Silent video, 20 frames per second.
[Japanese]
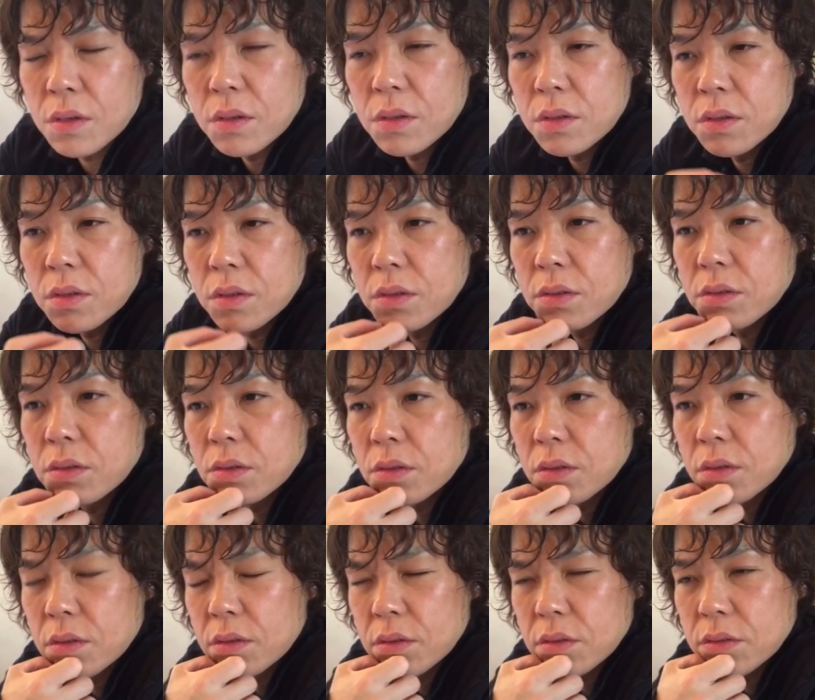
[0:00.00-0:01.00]
ゃないとやっぱり楽
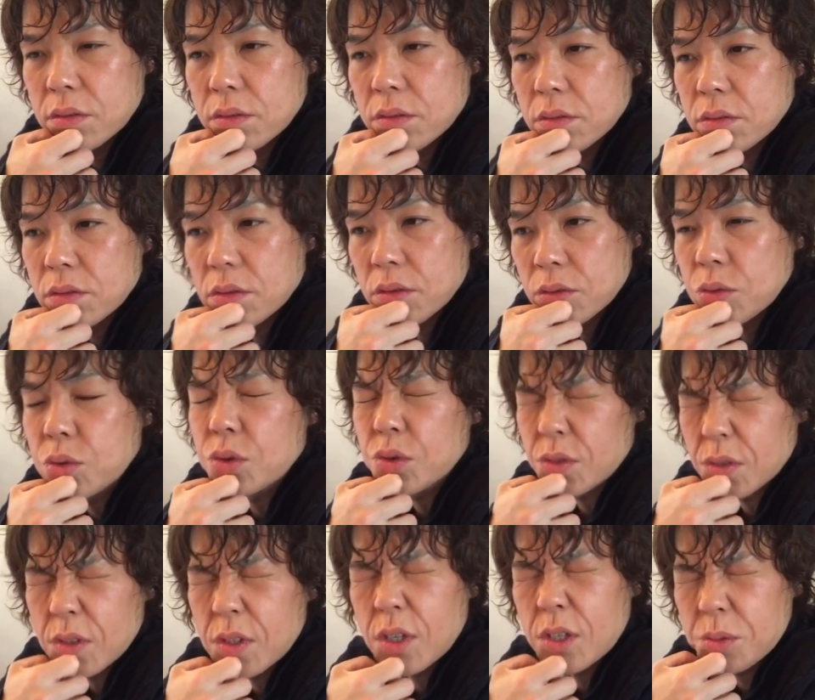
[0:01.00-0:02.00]
しめないじゃないですかそうで
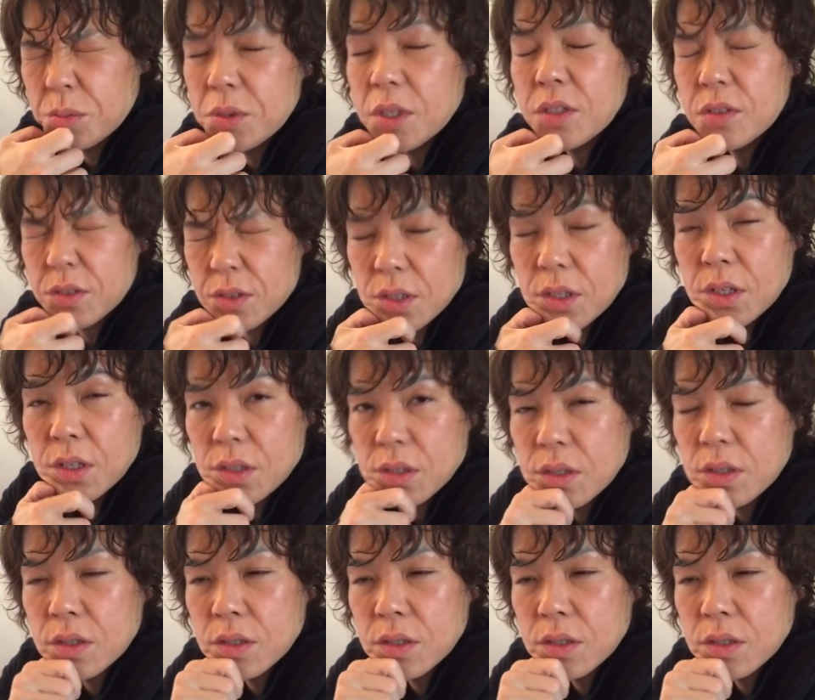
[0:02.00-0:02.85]
すねね楽しめですね、